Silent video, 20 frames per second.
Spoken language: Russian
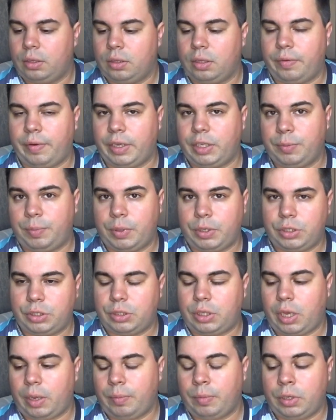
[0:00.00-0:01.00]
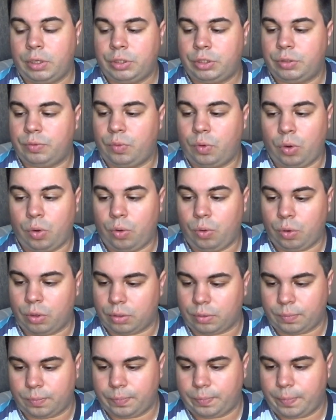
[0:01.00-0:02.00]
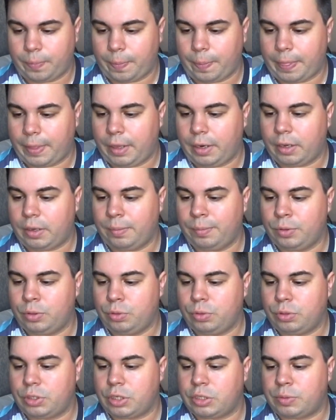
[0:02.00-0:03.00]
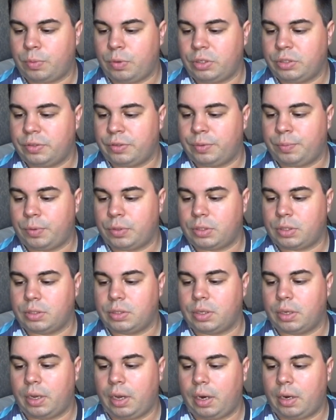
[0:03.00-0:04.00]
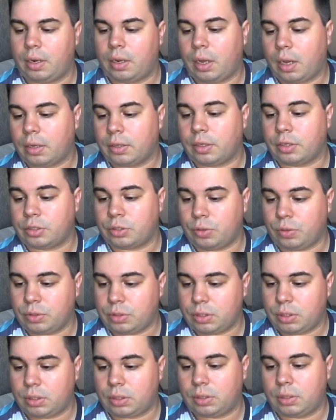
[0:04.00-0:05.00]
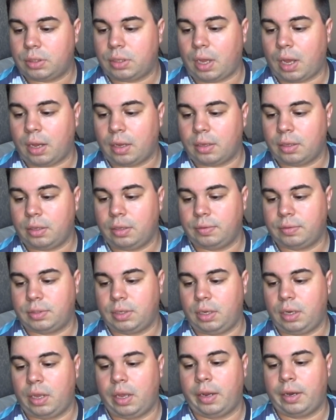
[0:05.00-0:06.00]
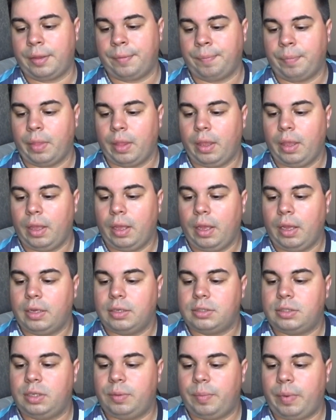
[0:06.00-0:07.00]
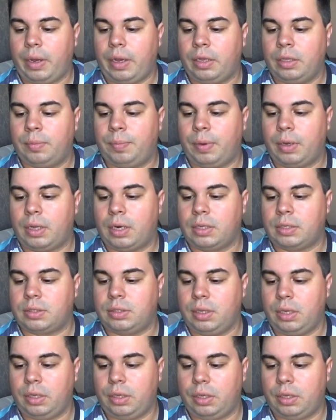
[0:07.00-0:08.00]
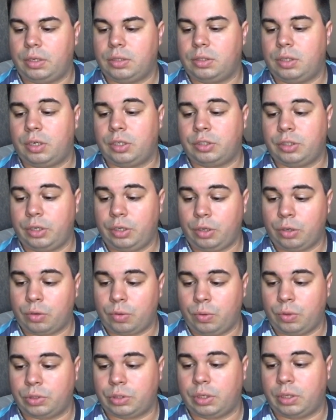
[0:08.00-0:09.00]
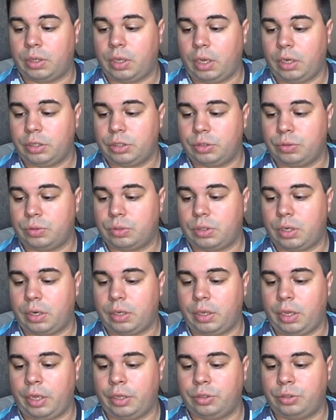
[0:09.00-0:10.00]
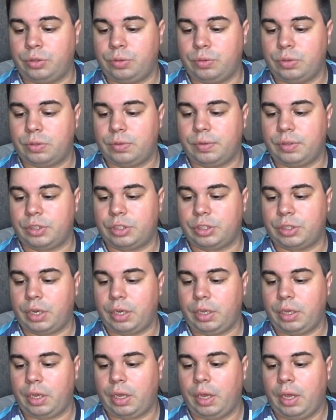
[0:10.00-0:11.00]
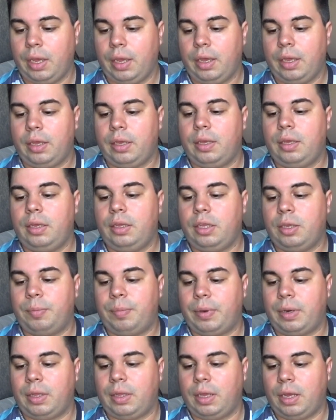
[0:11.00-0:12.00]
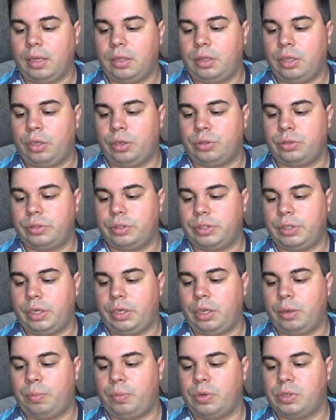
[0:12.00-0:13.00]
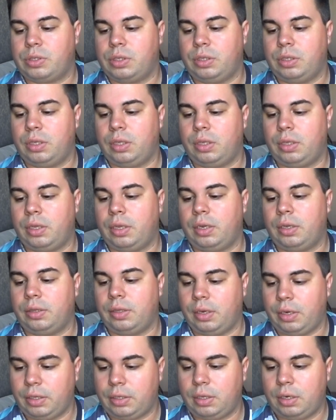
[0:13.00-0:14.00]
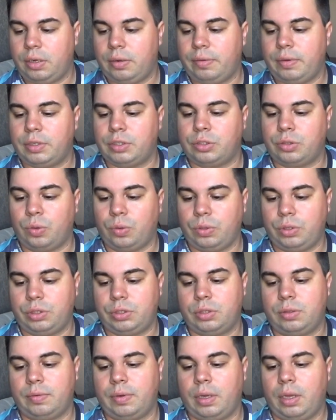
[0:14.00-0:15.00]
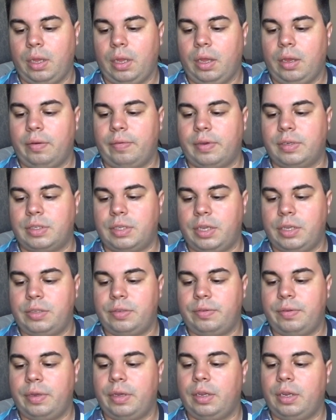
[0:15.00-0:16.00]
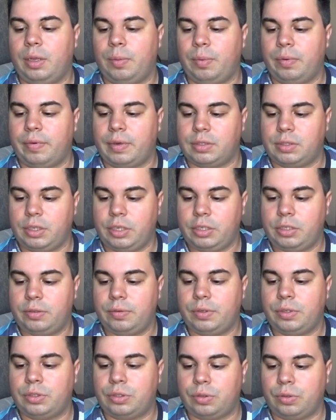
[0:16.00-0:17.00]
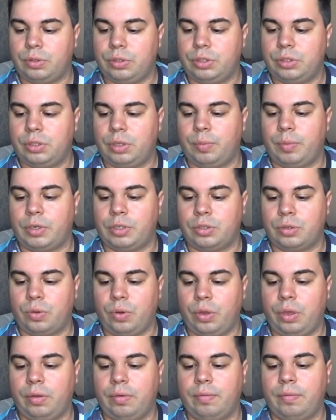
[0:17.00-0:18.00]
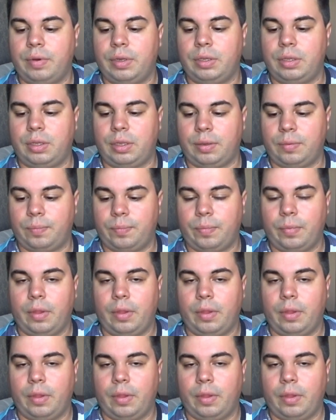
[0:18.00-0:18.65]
Давайте прочитаем, для чего он. Рекомендуется использовать после загара как на солнце, так и в солярии. Снимает покраснение и раздражение кожи, а также устраняет чувство жжения и неприятные ощущения после длительного солнечного воздействия, либо воздействия солнечной морской воды.